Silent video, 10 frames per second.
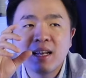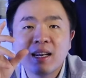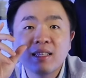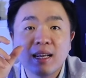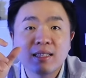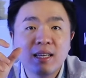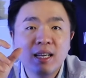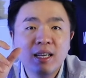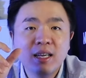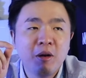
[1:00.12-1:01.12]

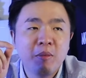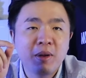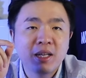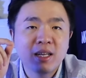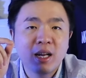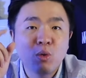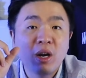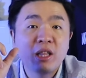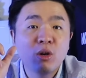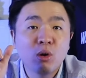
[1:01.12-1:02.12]
standarisasi pemeriksaan
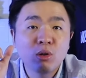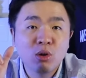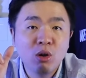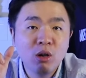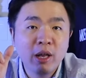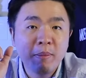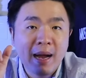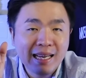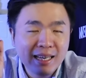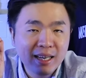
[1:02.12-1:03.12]
quality control yang
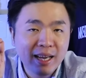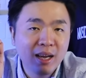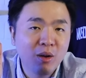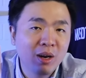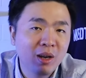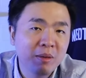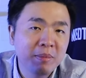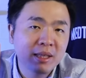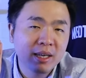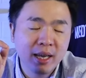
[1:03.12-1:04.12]
baik ya oleh
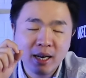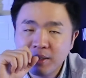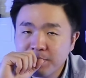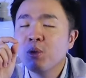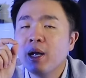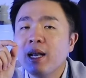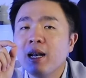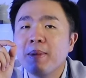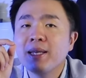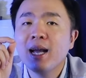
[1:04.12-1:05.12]
kementerian. Tuh ada
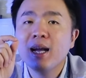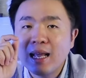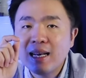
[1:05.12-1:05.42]
namanya